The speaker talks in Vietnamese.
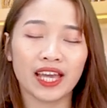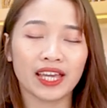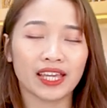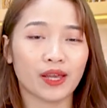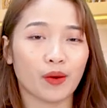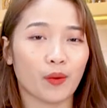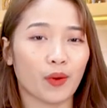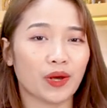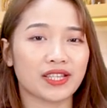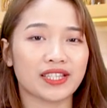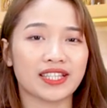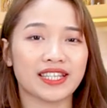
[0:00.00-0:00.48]

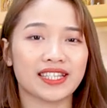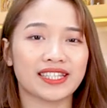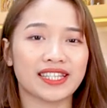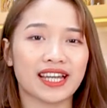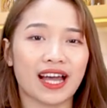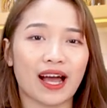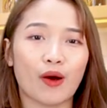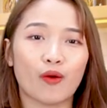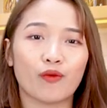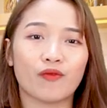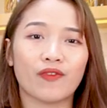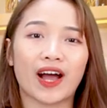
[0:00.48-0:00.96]
Kiều Anh xin
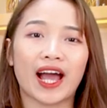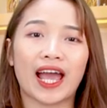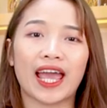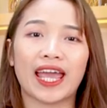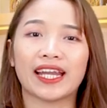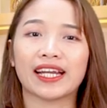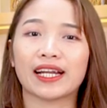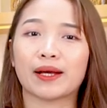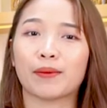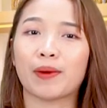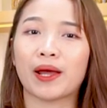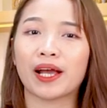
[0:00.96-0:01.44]
chào và
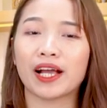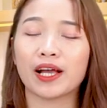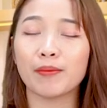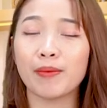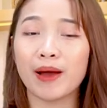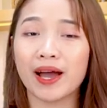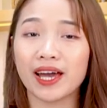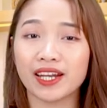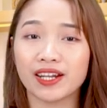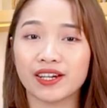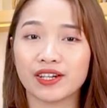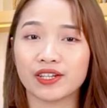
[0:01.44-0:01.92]
hẹn gặp lại các
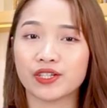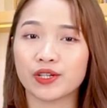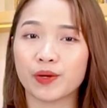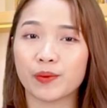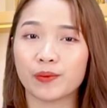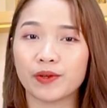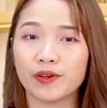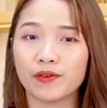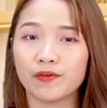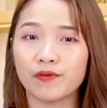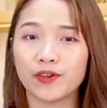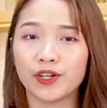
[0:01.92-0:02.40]
bạn ở trong
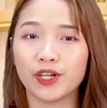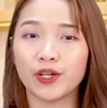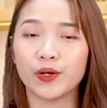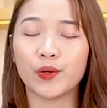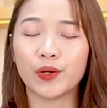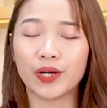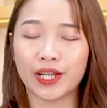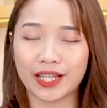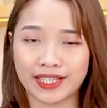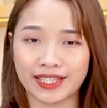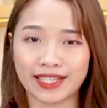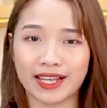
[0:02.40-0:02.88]
những video
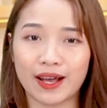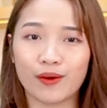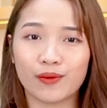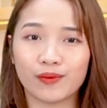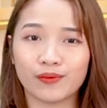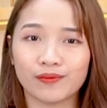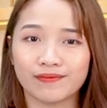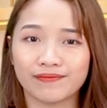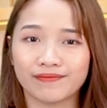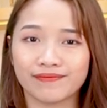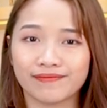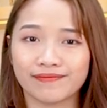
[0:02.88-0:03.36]
lần
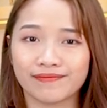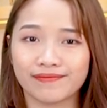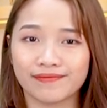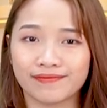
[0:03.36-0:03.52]
sau.